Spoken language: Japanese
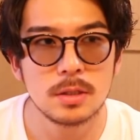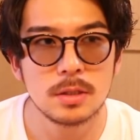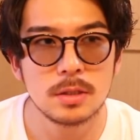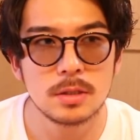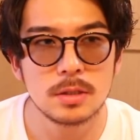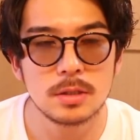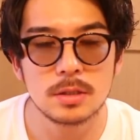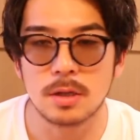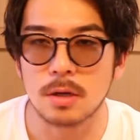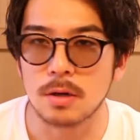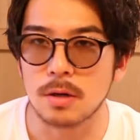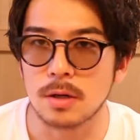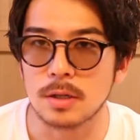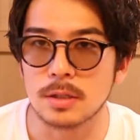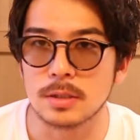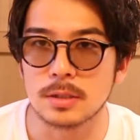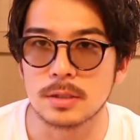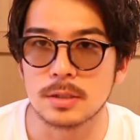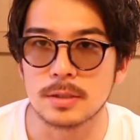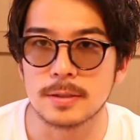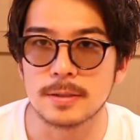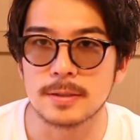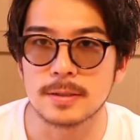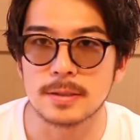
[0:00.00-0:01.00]
した感
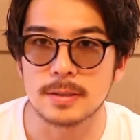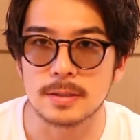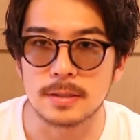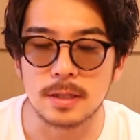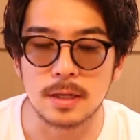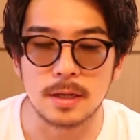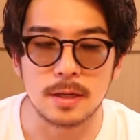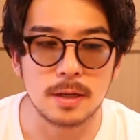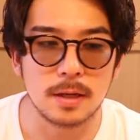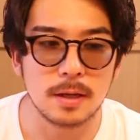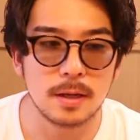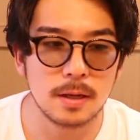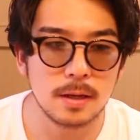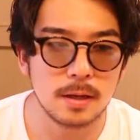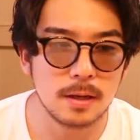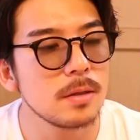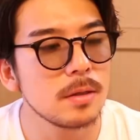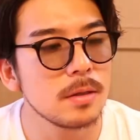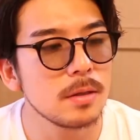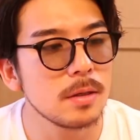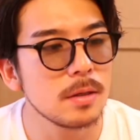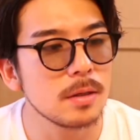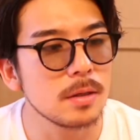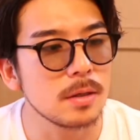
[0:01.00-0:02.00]
じですねっ
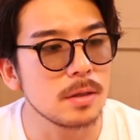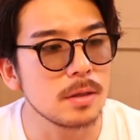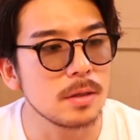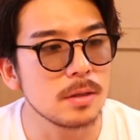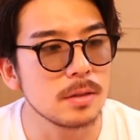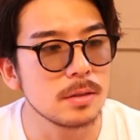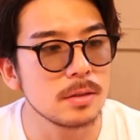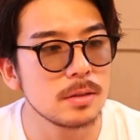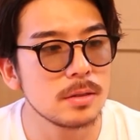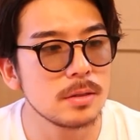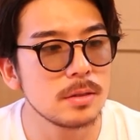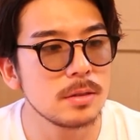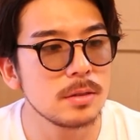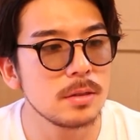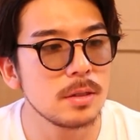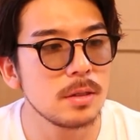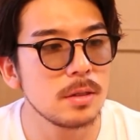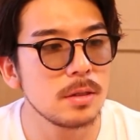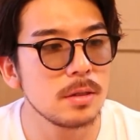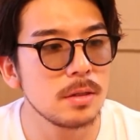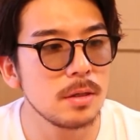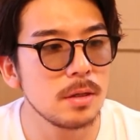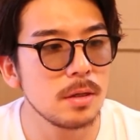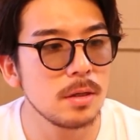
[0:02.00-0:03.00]
てな感じ
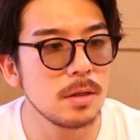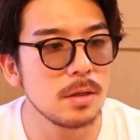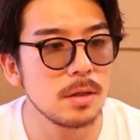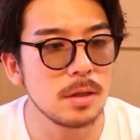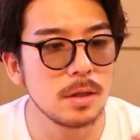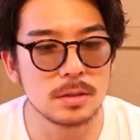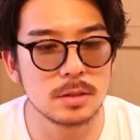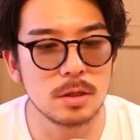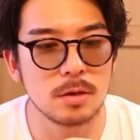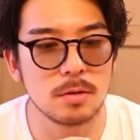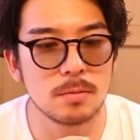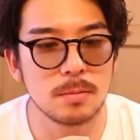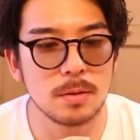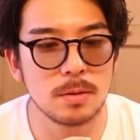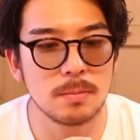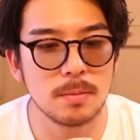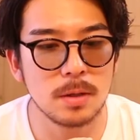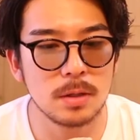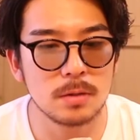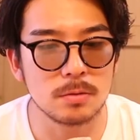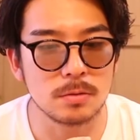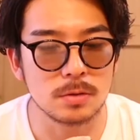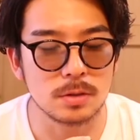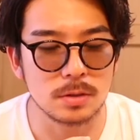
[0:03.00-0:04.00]
でね Xiaomi
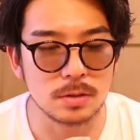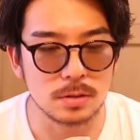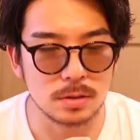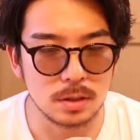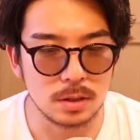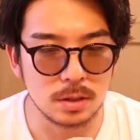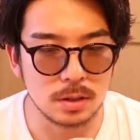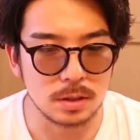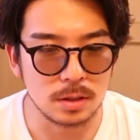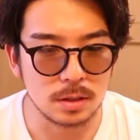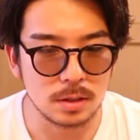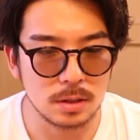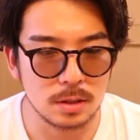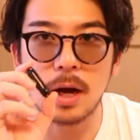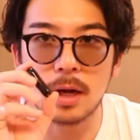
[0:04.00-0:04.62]
バンド3